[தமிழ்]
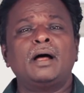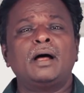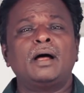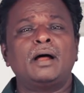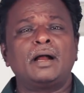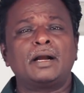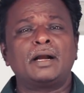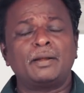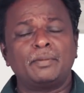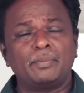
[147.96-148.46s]

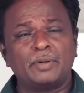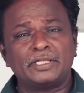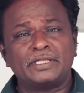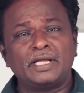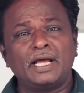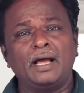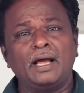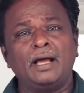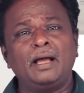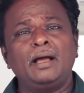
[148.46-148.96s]
ஆனால் பார்த்தா
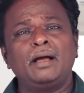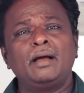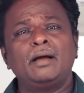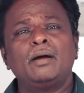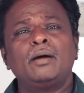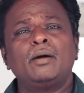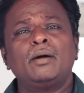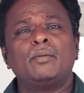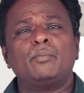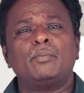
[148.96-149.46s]

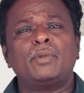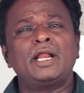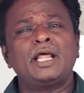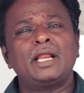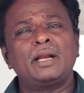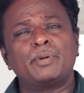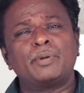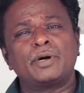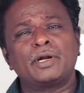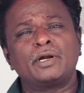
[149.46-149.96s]
மலையாள
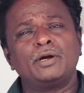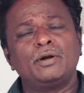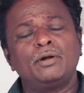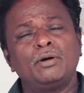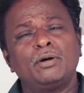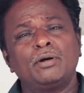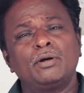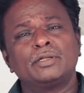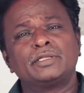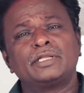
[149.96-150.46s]

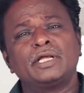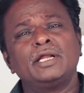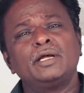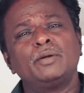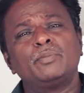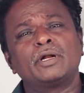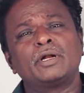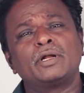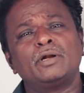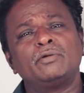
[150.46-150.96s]
படங்களும் தெலுங்கு
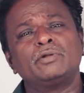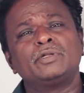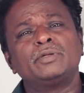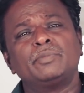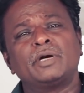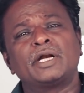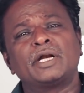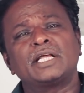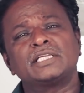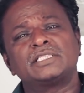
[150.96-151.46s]
படங்களும் வந்து
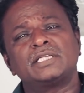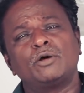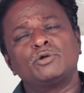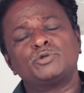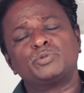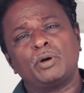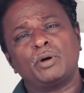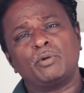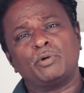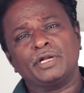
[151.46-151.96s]
மெட்ராஸில்
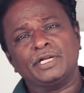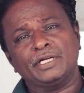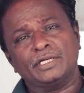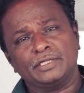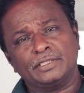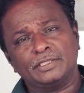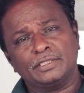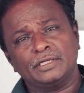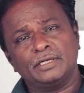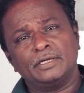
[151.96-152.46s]
ஹவுஸ்ஃபுல்லாக ஓடிக்கிட்டு
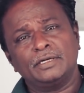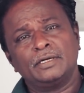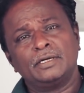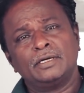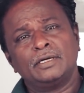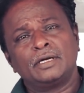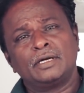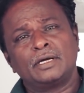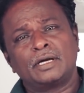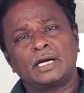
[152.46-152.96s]
இருக்குது
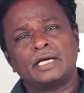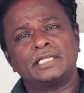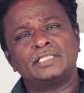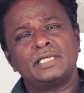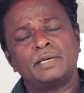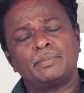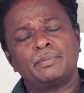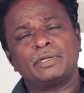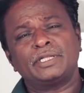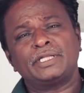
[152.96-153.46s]

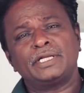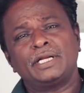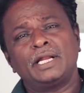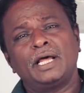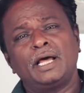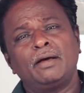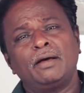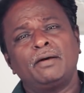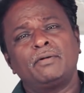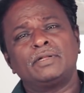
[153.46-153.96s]
கடைசியாக பார்த்தீங்கன்னா
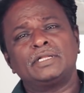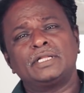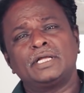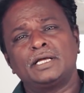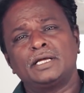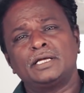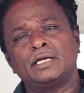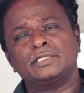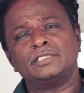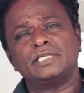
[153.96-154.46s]
வந்த
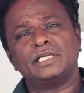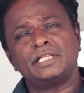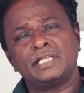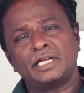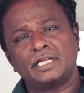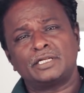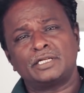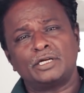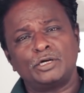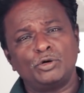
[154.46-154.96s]

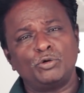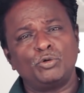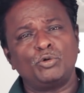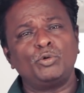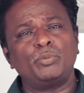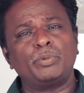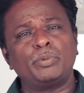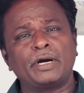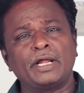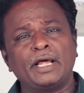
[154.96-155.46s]
ஜதிரத்னல்
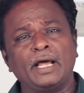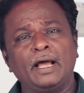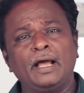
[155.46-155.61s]
உள்பட